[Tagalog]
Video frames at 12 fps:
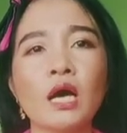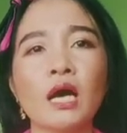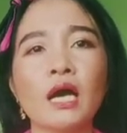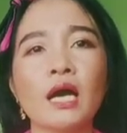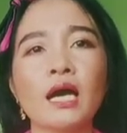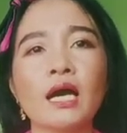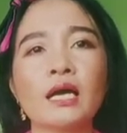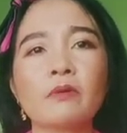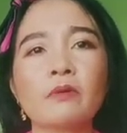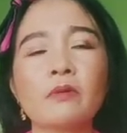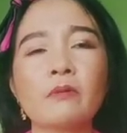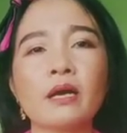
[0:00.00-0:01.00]
at
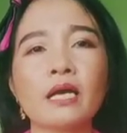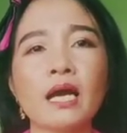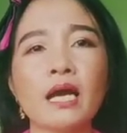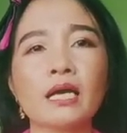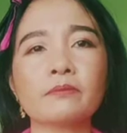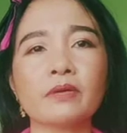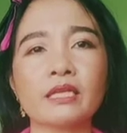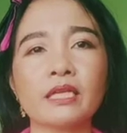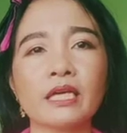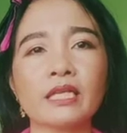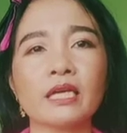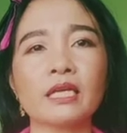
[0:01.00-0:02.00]
pamamaga at
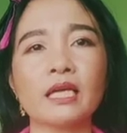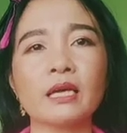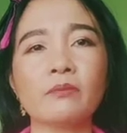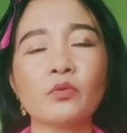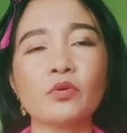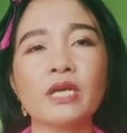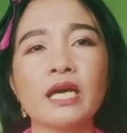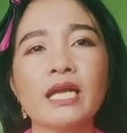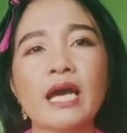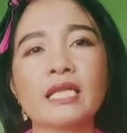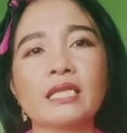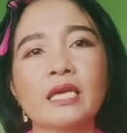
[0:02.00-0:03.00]
pananakit ng lalamunan
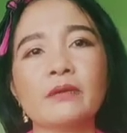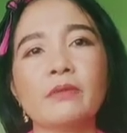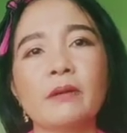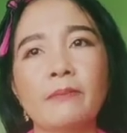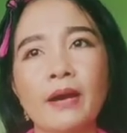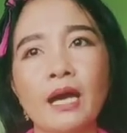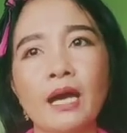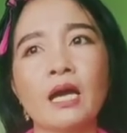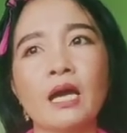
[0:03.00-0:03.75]
at iba pa.